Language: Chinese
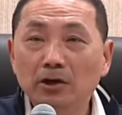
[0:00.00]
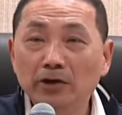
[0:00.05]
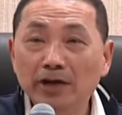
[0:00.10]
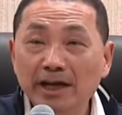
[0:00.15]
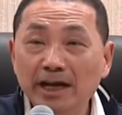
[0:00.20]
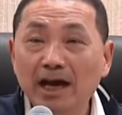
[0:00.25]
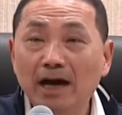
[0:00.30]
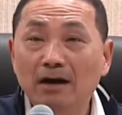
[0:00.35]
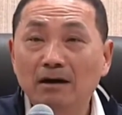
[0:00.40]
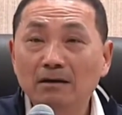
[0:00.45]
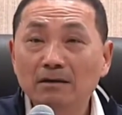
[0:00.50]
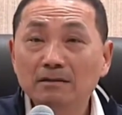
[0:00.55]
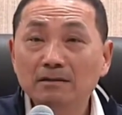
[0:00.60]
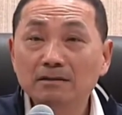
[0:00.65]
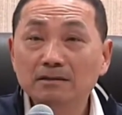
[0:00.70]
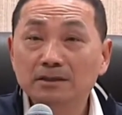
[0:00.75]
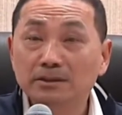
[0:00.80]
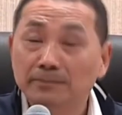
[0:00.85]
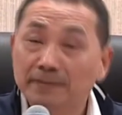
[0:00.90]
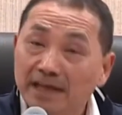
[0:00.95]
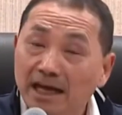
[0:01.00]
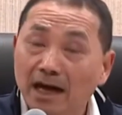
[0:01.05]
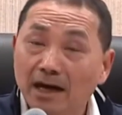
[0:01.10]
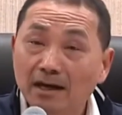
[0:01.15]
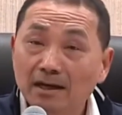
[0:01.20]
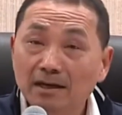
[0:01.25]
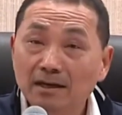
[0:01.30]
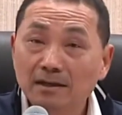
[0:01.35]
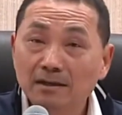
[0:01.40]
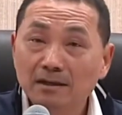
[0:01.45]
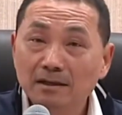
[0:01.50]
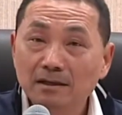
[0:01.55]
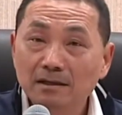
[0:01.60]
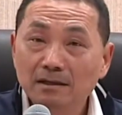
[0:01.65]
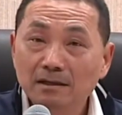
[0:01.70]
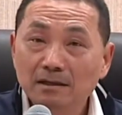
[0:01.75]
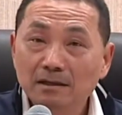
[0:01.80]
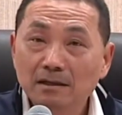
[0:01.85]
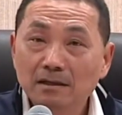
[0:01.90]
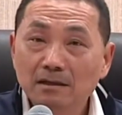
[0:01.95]
核废料怎么样？
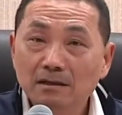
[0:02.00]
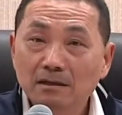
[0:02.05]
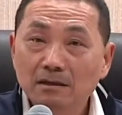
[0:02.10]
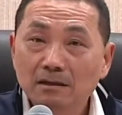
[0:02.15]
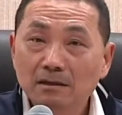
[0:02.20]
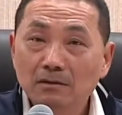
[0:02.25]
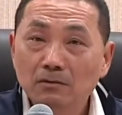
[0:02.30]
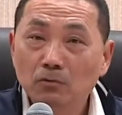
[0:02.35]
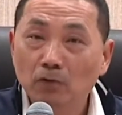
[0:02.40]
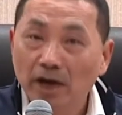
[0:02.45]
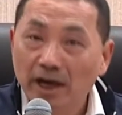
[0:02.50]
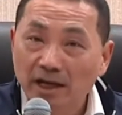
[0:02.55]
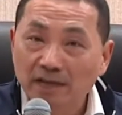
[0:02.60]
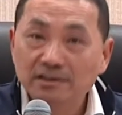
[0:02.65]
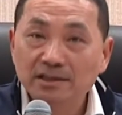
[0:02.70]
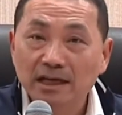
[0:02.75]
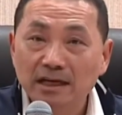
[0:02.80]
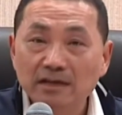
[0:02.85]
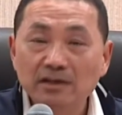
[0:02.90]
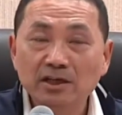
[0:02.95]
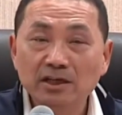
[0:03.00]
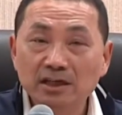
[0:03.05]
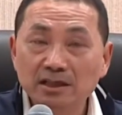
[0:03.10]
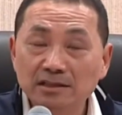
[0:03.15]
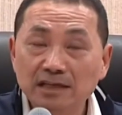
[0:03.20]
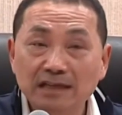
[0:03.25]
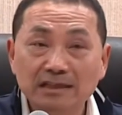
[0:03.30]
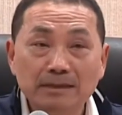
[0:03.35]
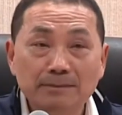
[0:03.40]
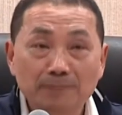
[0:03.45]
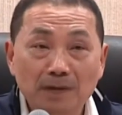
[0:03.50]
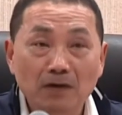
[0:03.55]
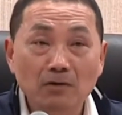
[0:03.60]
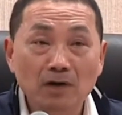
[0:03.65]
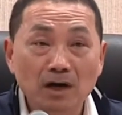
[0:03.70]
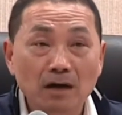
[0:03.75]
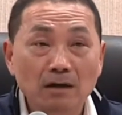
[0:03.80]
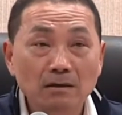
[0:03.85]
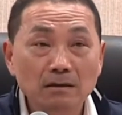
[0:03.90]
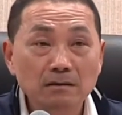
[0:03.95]
我也很诚恳跟大家
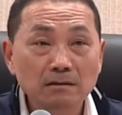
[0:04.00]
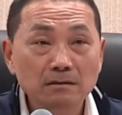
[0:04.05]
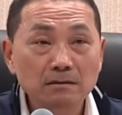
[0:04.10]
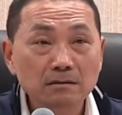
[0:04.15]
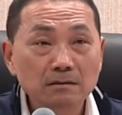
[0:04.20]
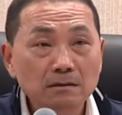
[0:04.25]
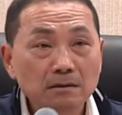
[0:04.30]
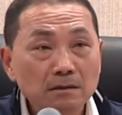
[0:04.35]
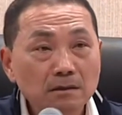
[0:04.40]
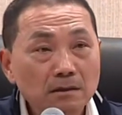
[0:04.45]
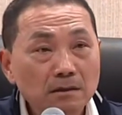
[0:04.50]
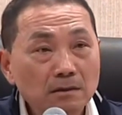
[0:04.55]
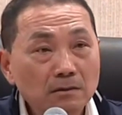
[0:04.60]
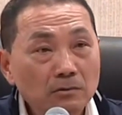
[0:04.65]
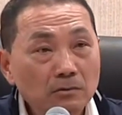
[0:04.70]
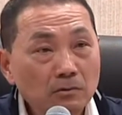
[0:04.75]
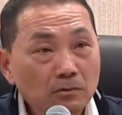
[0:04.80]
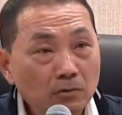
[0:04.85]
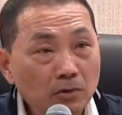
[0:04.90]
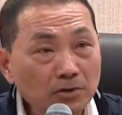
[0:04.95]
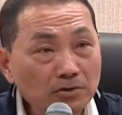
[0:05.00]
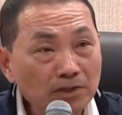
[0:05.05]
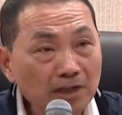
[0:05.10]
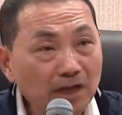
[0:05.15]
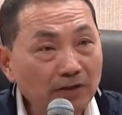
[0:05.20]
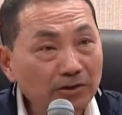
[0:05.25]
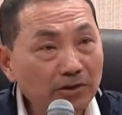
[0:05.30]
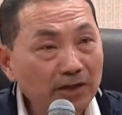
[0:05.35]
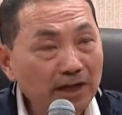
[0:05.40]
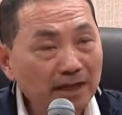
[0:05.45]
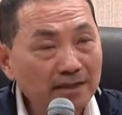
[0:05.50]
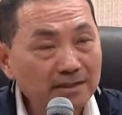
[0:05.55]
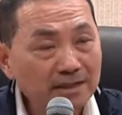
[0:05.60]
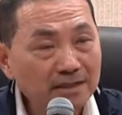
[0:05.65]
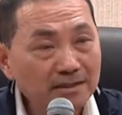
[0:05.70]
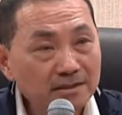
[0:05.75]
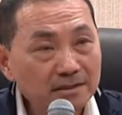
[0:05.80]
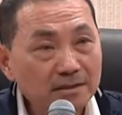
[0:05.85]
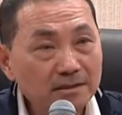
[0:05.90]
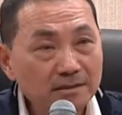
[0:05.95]
报告，我只要求
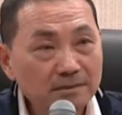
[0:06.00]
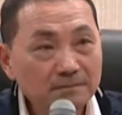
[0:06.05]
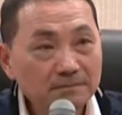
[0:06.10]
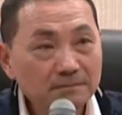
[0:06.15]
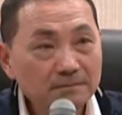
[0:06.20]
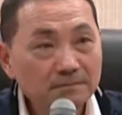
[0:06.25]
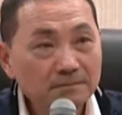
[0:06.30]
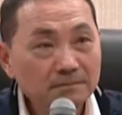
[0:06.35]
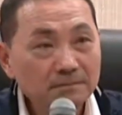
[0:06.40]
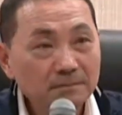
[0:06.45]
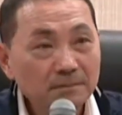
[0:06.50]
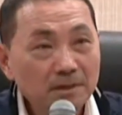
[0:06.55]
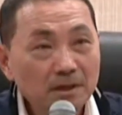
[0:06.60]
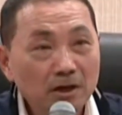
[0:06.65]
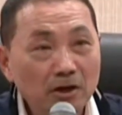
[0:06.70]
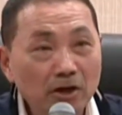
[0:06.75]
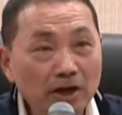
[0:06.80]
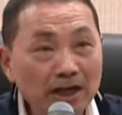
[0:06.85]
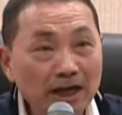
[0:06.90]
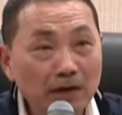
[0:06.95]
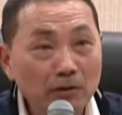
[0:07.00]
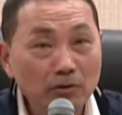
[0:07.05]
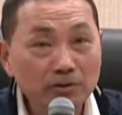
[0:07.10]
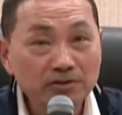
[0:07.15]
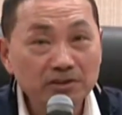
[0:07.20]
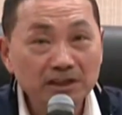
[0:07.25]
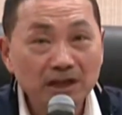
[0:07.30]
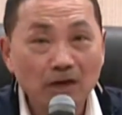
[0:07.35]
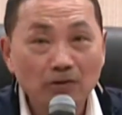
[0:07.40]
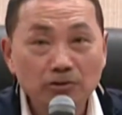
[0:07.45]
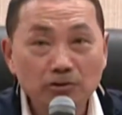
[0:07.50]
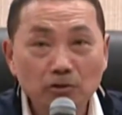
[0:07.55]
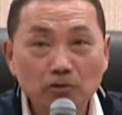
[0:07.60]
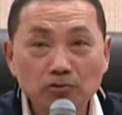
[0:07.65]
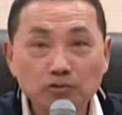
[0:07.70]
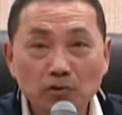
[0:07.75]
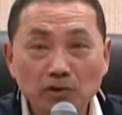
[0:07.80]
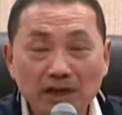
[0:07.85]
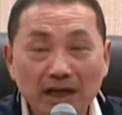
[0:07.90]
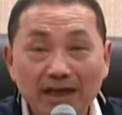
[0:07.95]
两件事，核废料我只
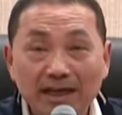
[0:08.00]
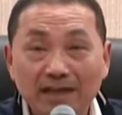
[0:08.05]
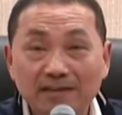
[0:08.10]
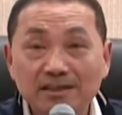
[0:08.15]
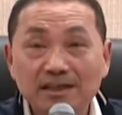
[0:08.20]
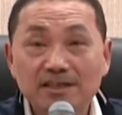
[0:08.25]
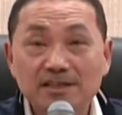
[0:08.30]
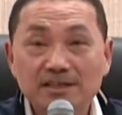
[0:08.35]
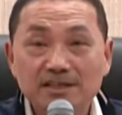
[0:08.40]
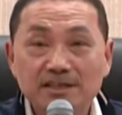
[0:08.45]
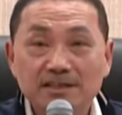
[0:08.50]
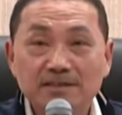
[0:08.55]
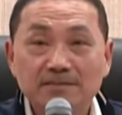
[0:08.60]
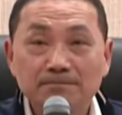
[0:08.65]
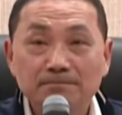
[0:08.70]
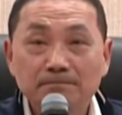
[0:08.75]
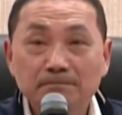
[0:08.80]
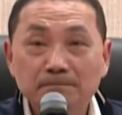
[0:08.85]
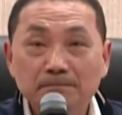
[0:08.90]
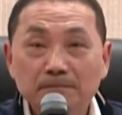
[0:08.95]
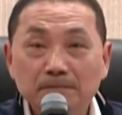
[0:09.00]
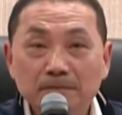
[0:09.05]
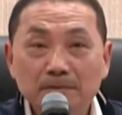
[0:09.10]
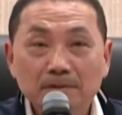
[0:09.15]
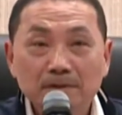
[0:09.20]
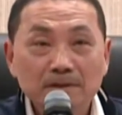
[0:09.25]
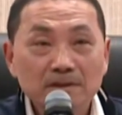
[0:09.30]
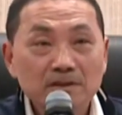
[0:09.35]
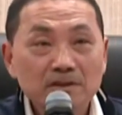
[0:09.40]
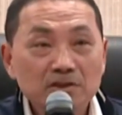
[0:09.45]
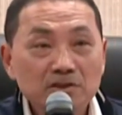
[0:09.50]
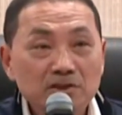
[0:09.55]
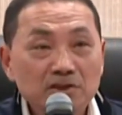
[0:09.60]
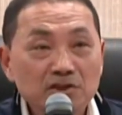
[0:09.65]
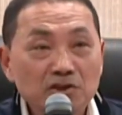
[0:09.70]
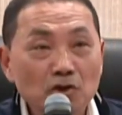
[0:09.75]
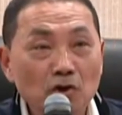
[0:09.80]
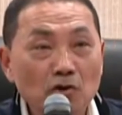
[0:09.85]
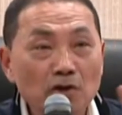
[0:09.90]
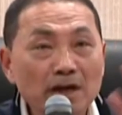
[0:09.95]
要求中央两件事，
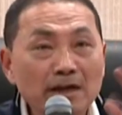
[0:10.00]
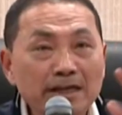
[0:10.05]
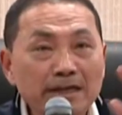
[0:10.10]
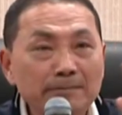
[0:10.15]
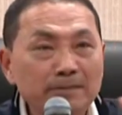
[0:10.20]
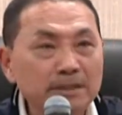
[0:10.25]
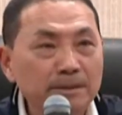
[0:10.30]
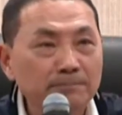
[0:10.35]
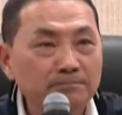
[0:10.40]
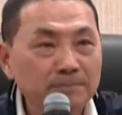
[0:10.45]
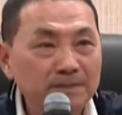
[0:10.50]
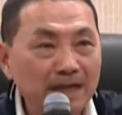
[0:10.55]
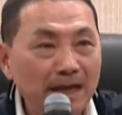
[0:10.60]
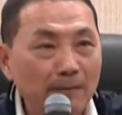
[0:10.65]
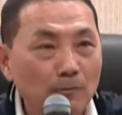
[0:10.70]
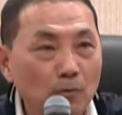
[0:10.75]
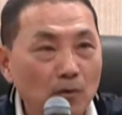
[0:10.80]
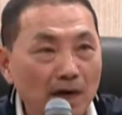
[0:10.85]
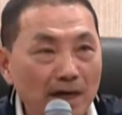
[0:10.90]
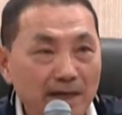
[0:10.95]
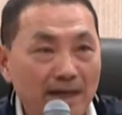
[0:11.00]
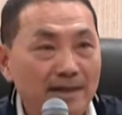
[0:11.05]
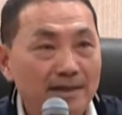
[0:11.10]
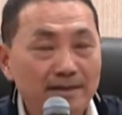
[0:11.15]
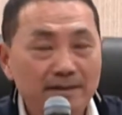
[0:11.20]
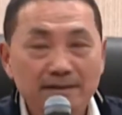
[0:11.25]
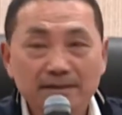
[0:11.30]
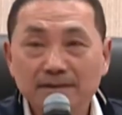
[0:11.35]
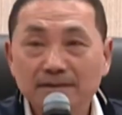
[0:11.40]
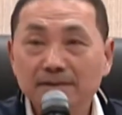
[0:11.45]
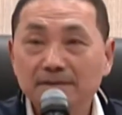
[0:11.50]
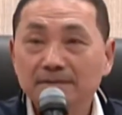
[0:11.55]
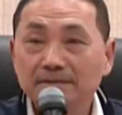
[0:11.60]
中央根本都我插瓜啦？